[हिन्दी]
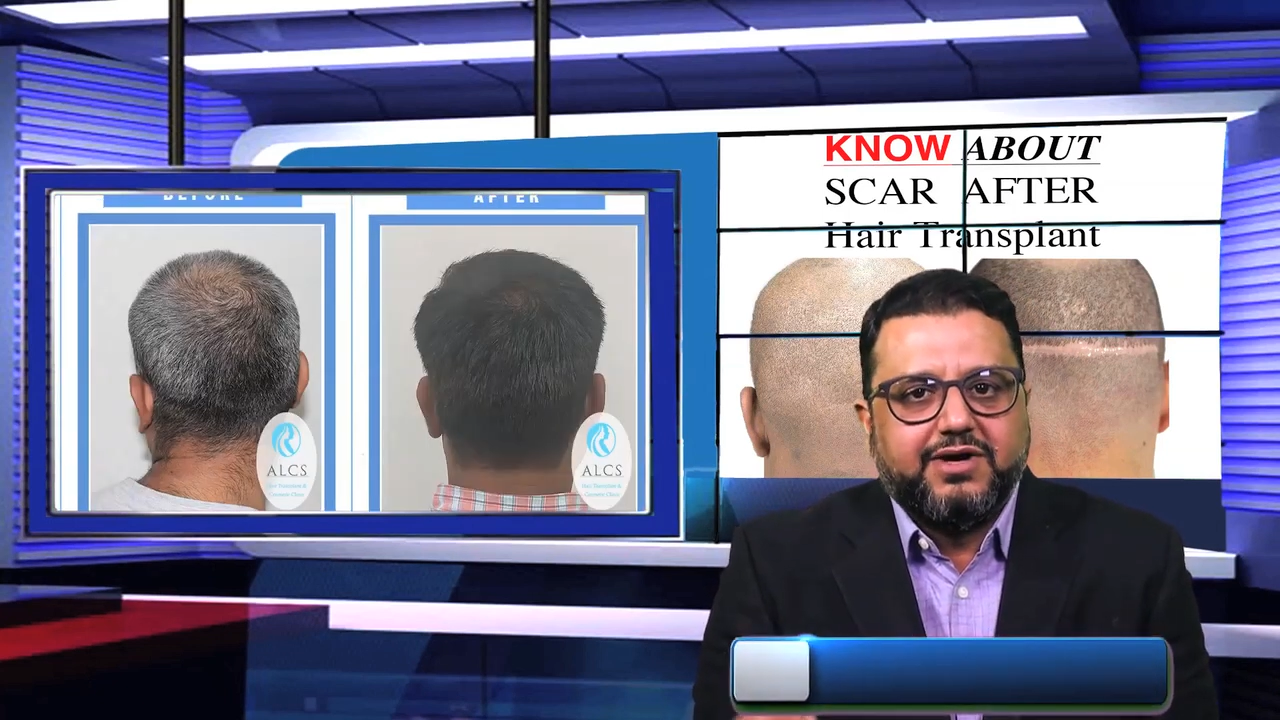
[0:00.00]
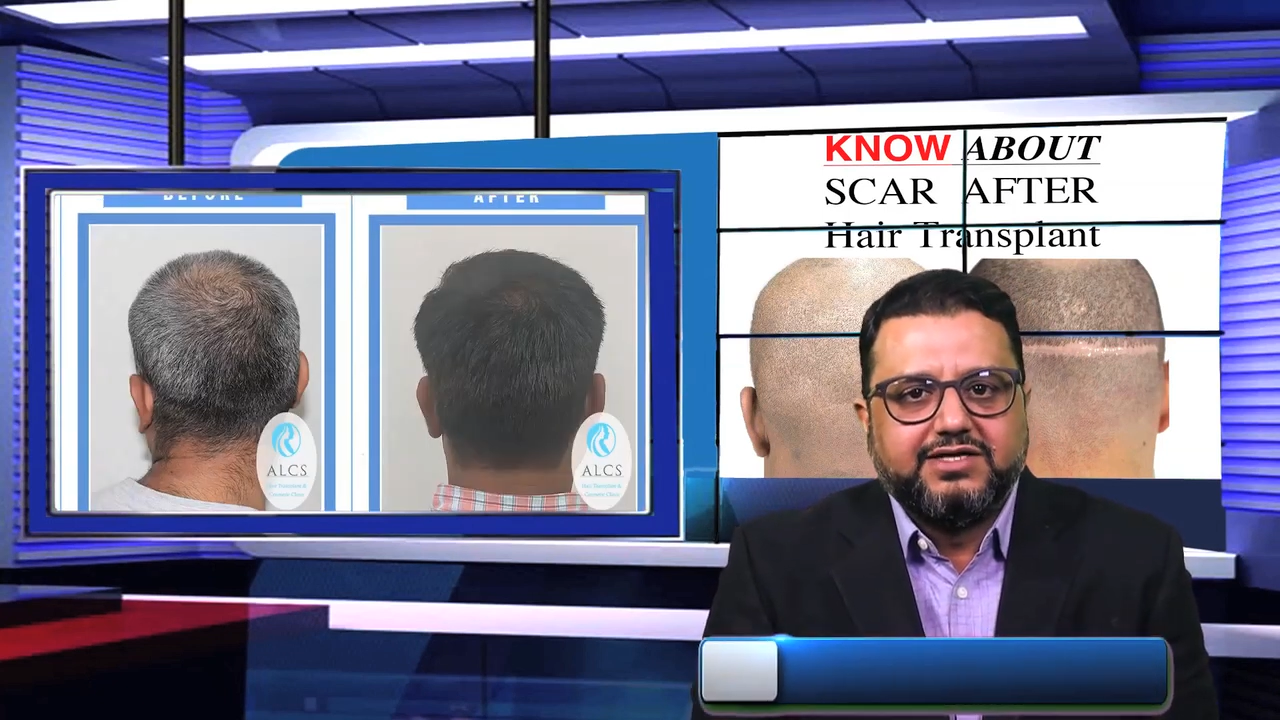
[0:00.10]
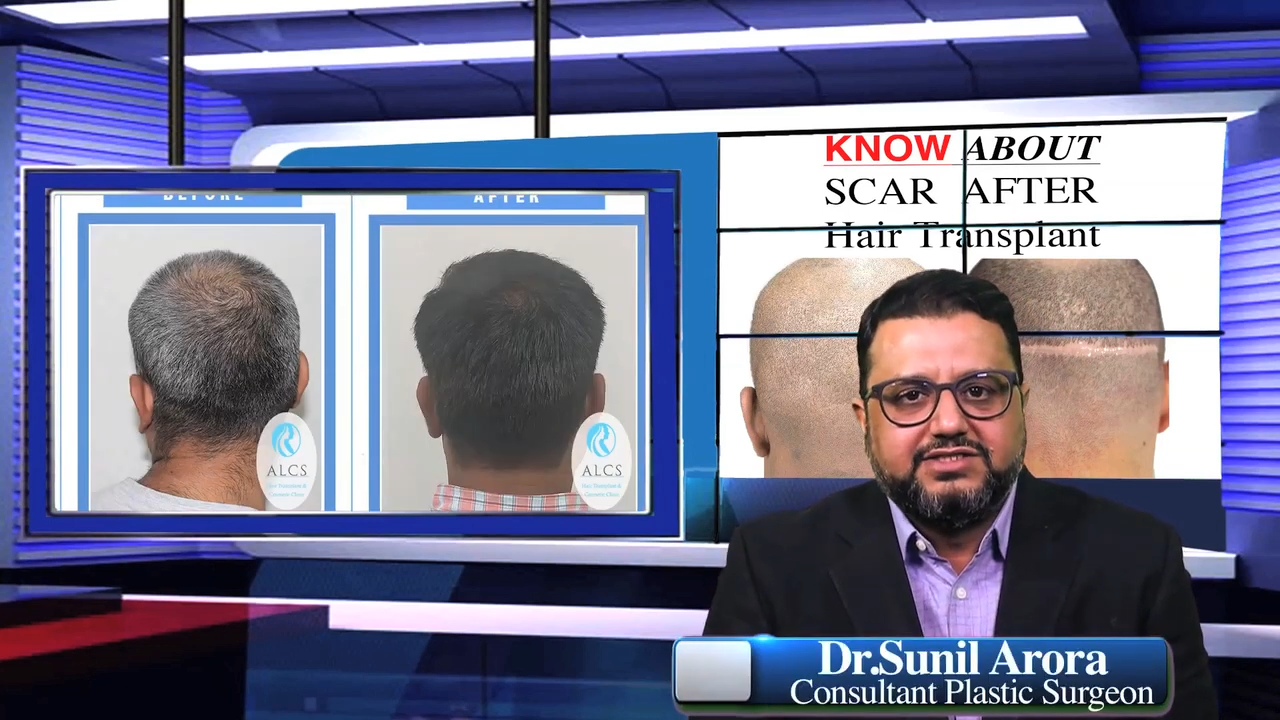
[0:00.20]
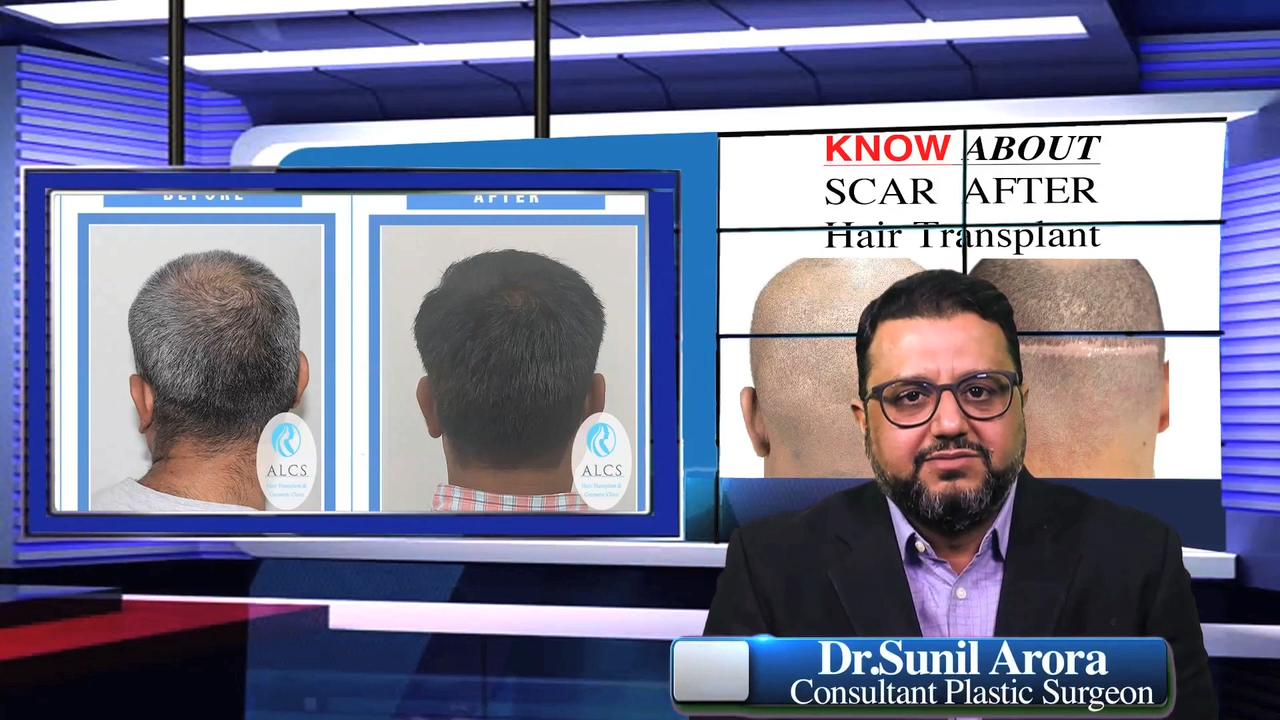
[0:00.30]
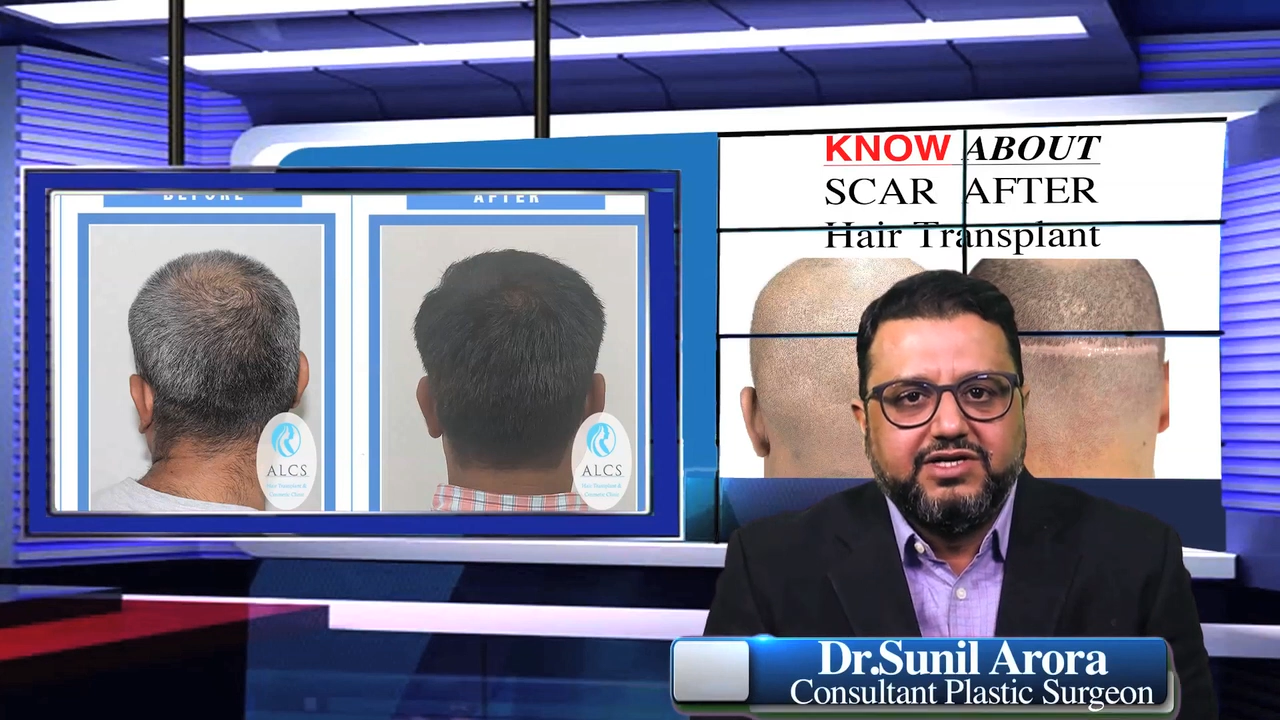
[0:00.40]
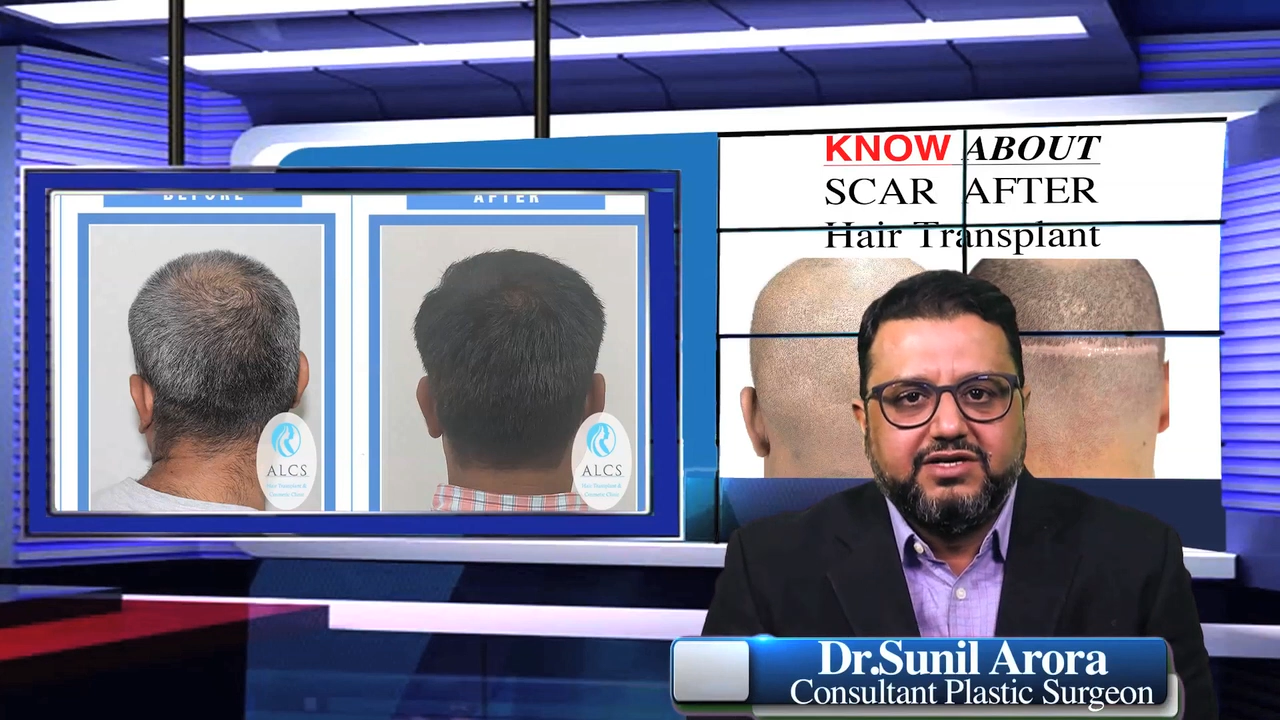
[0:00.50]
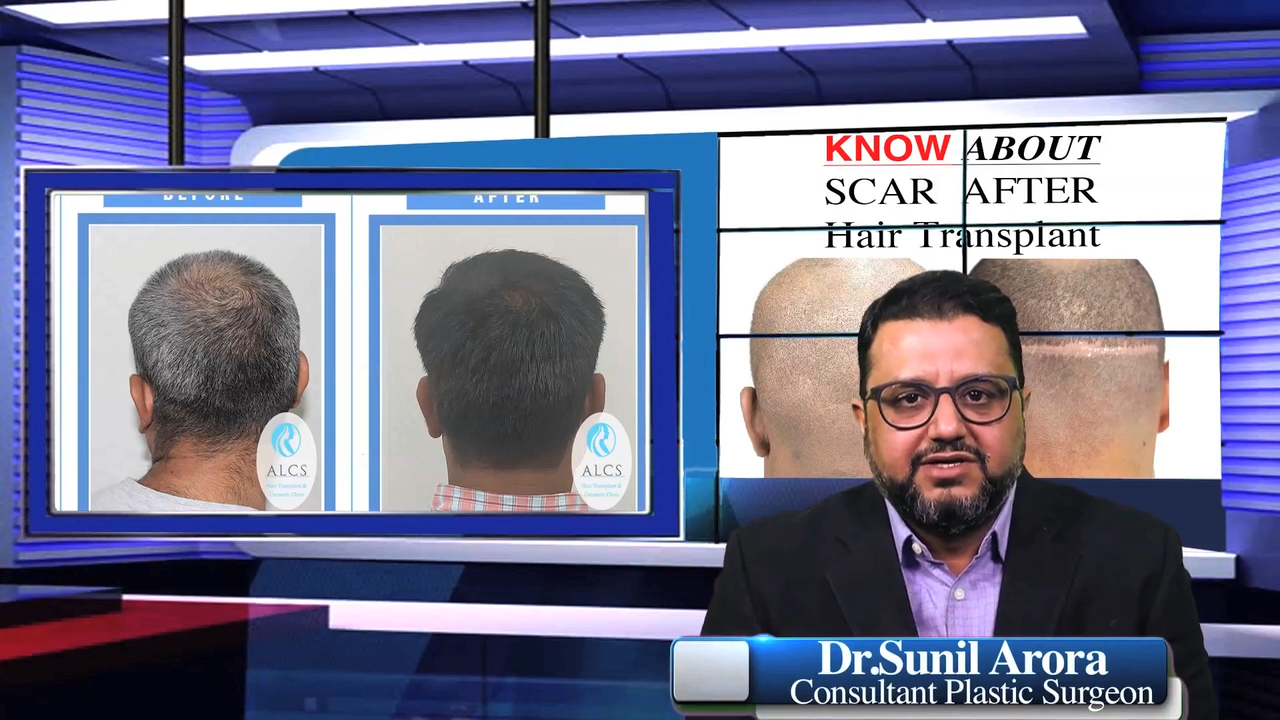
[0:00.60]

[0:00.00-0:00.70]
पाँच छः महीने